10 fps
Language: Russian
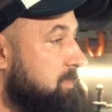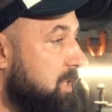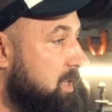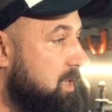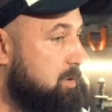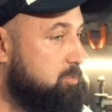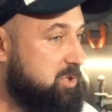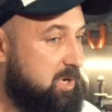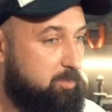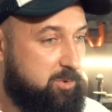и
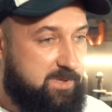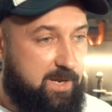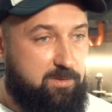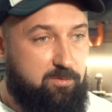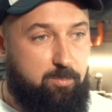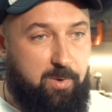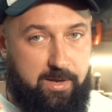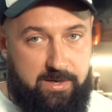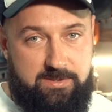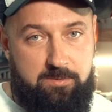уже после этого
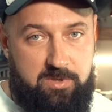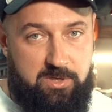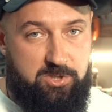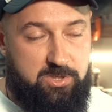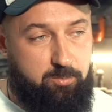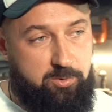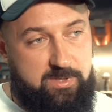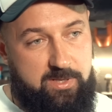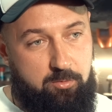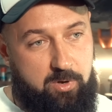покрасим днище. И
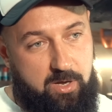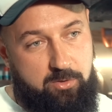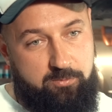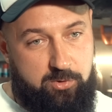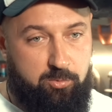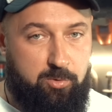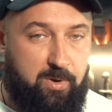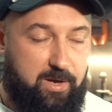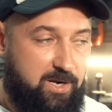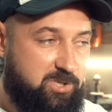после того, как оно все будет
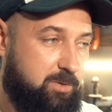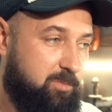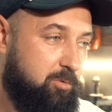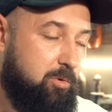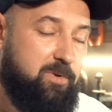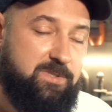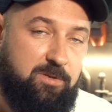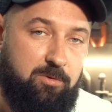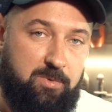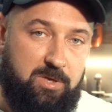покрашено, мы его
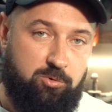выставим и